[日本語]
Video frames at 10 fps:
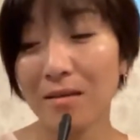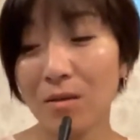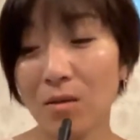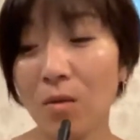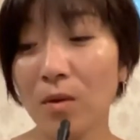
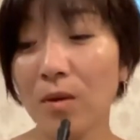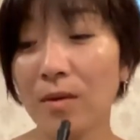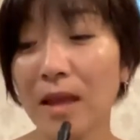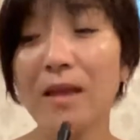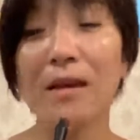農
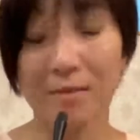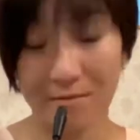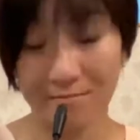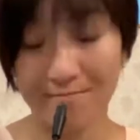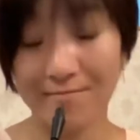業大
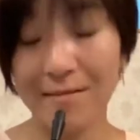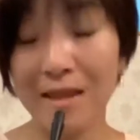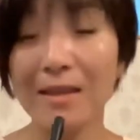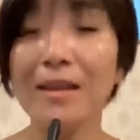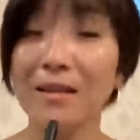学
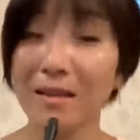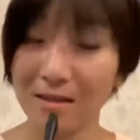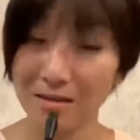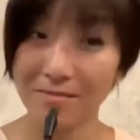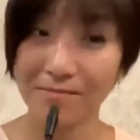に行ったんで
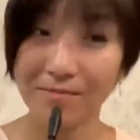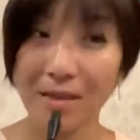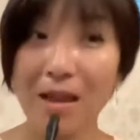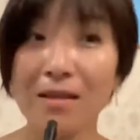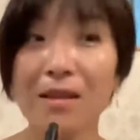す。
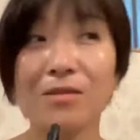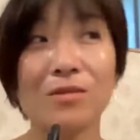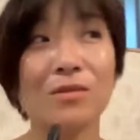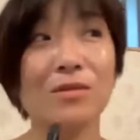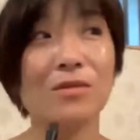で
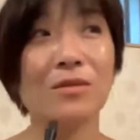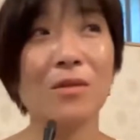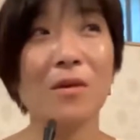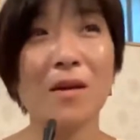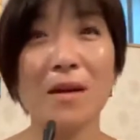そうする
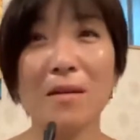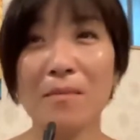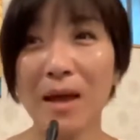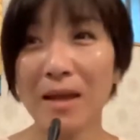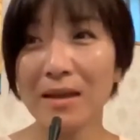と
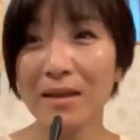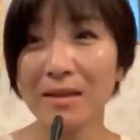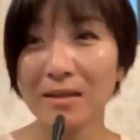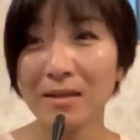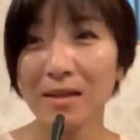毎
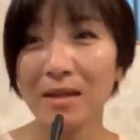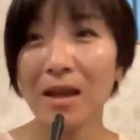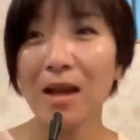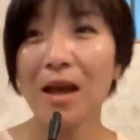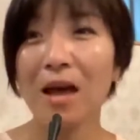日
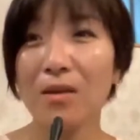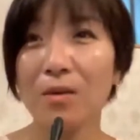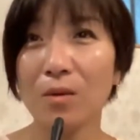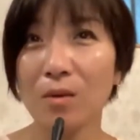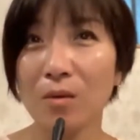
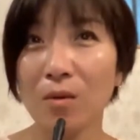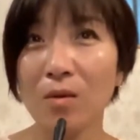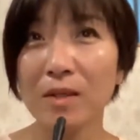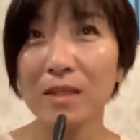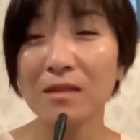午
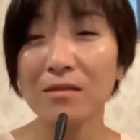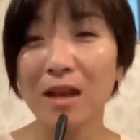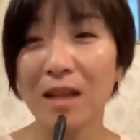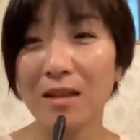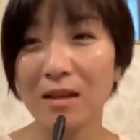後1時ぐ
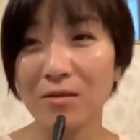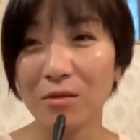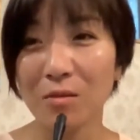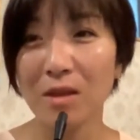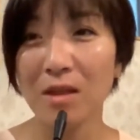らいになる
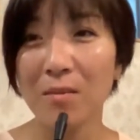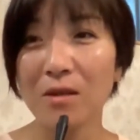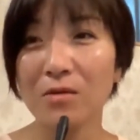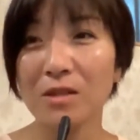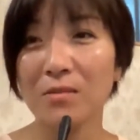とみんな
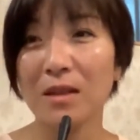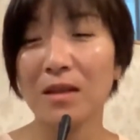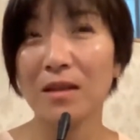窓を閉めて